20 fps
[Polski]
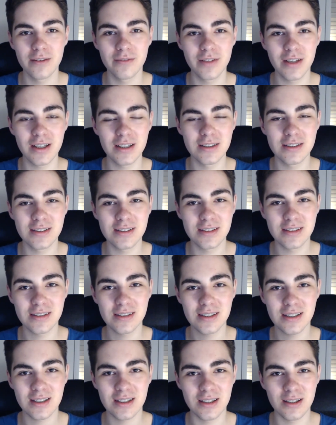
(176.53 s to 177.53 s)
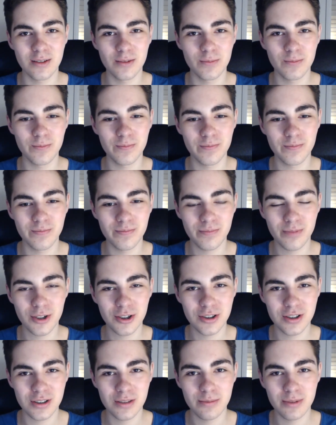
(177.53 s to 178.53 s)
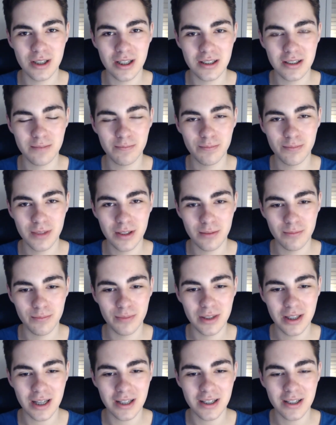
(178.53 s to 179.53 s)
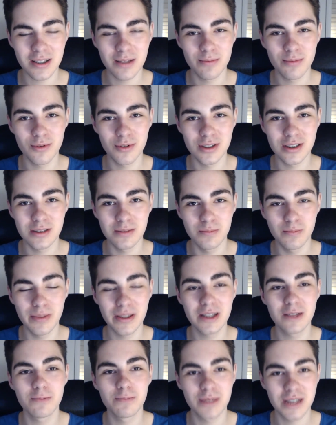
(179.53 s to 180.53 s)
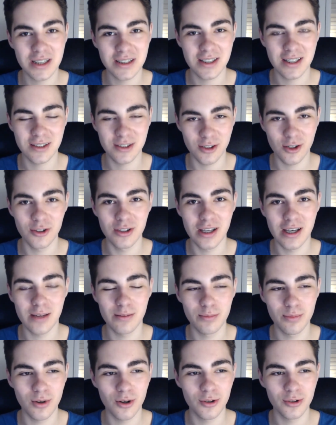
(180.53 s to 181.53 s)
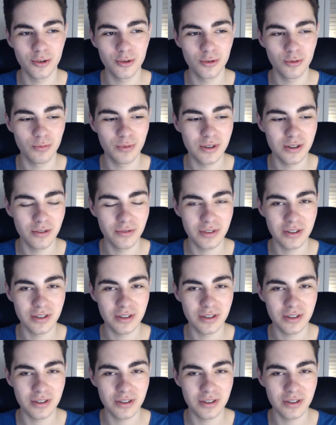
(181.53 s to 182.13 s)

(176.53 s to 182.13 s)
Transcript: Więc e, proszę, żeby ta, te pytania nie były zbyt przesadzone, bo YouTube jest do